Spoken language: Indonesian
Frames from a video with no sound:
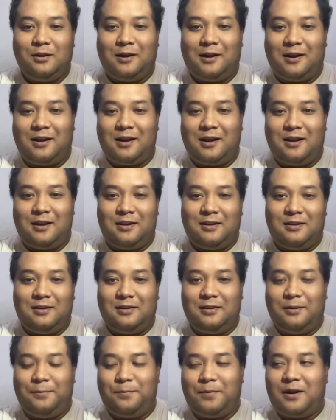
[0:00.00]
kakak
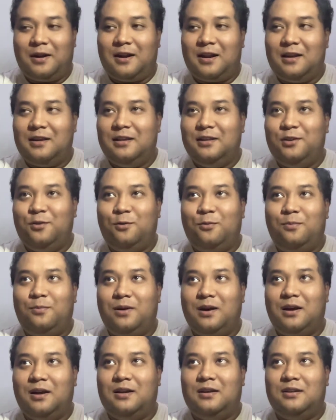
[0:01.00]
ipar lagi
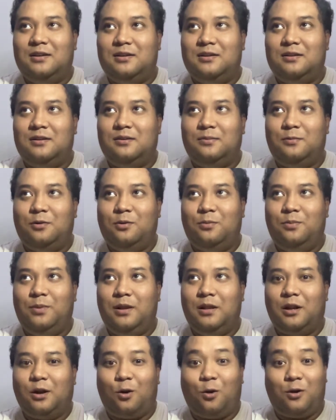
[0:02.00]
nyoba
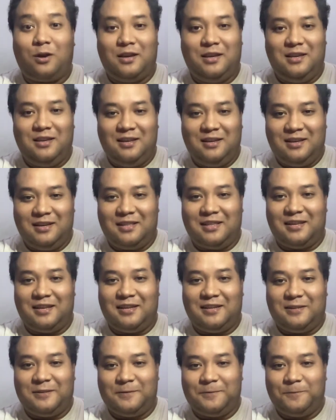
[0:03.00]
mobil Rocky
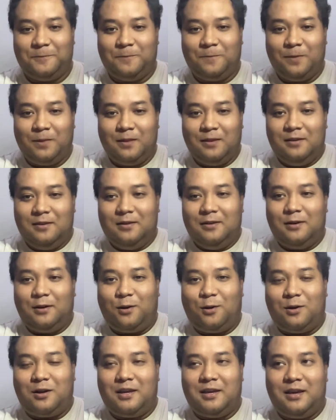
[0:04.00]
katanya.
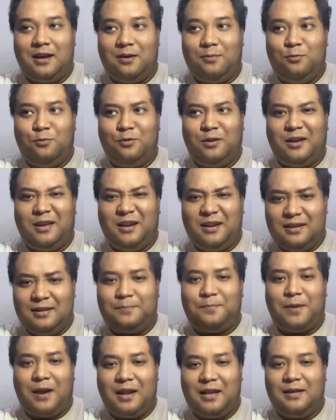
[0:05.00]
Rocky yang
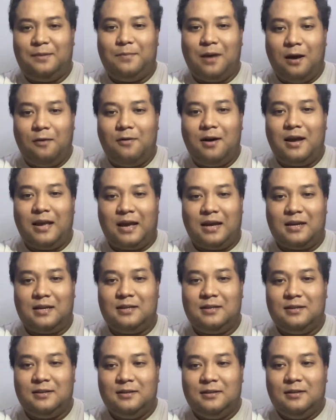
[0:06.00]
mungkin paling bawah
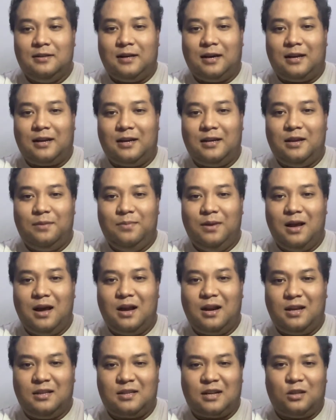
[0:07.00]
ya. Karena dia bilang
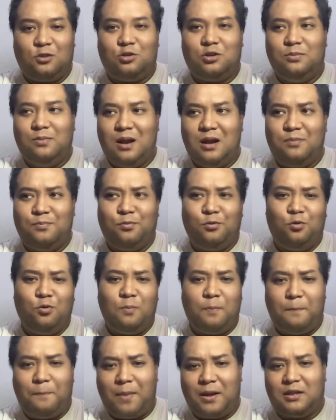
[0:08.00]
harga 194
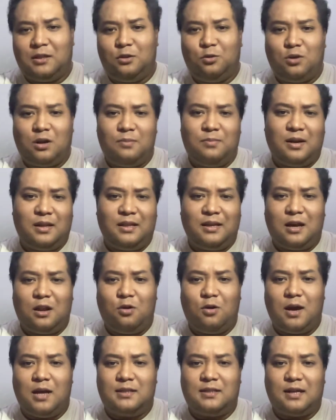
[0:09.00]
itu kan berarti
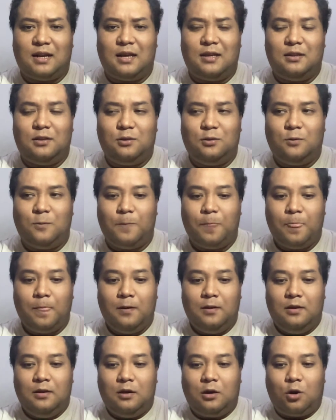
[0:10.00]
kalau nggak salah itu
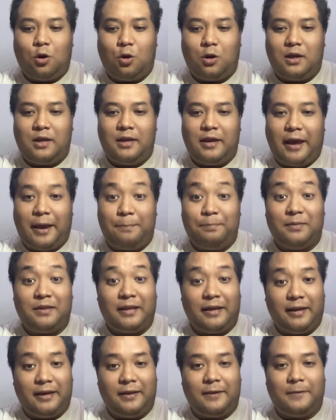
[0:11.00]
Rocky MT.